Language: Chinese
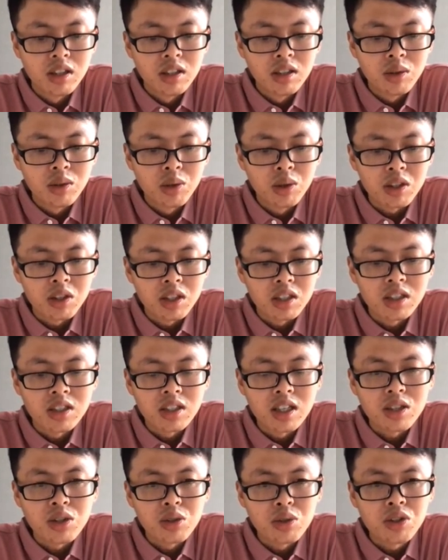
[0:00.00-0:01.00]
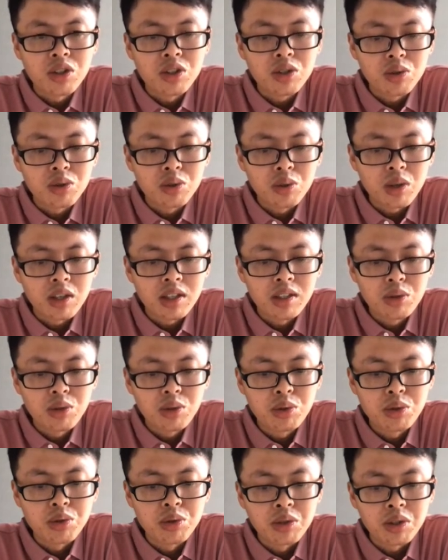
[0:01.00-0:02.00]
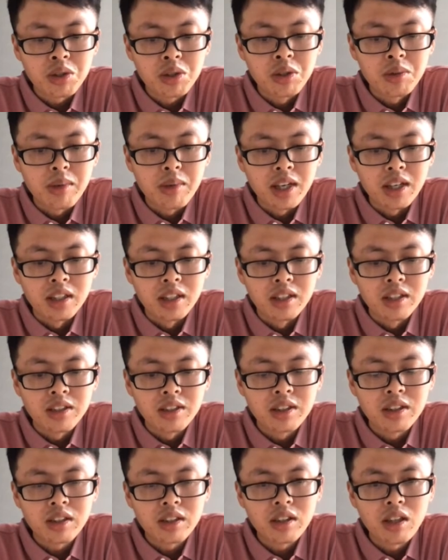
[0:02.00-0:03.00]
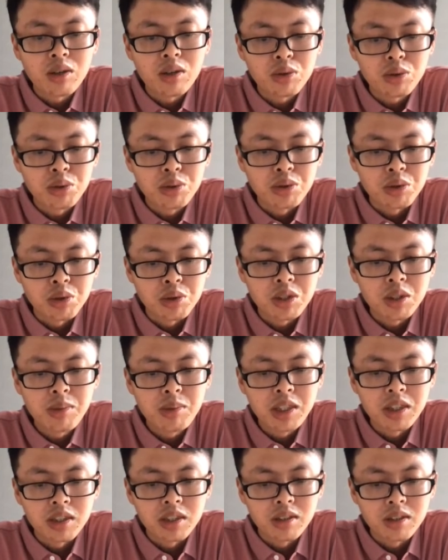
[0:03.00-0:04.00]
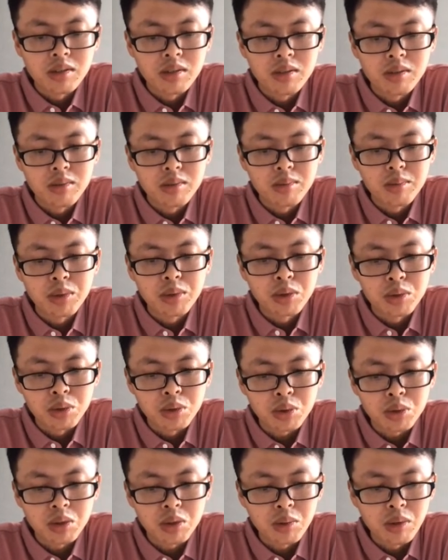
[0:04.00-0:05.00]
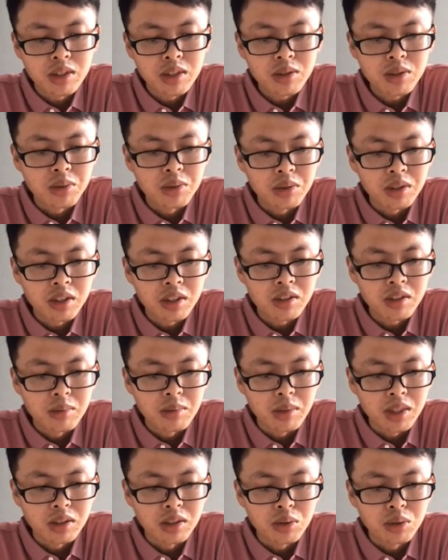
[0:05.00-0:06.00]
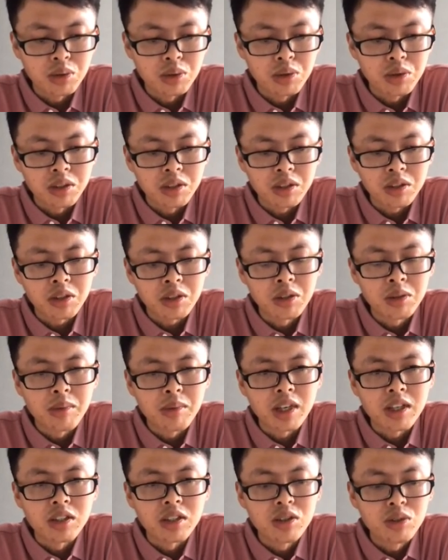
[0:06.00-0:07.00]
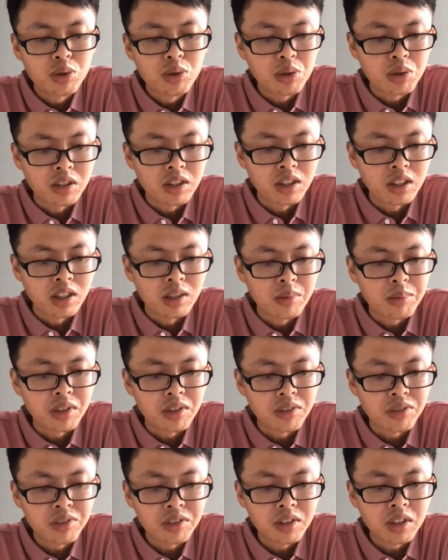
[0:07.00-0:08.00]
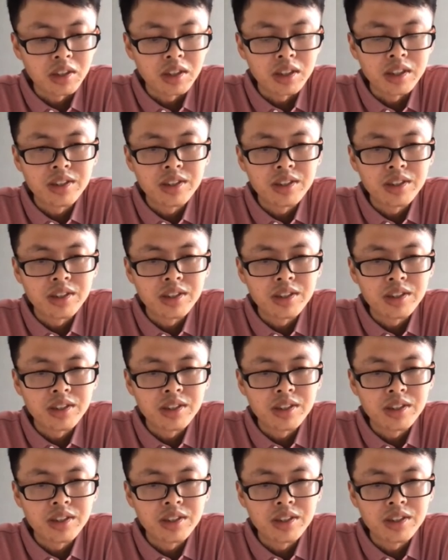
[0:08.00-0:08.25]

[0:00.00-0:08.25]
或者是在游戏终端去购买道具、游戏币，比如说《王者荣耀》里面去购买英雄和皮肤等。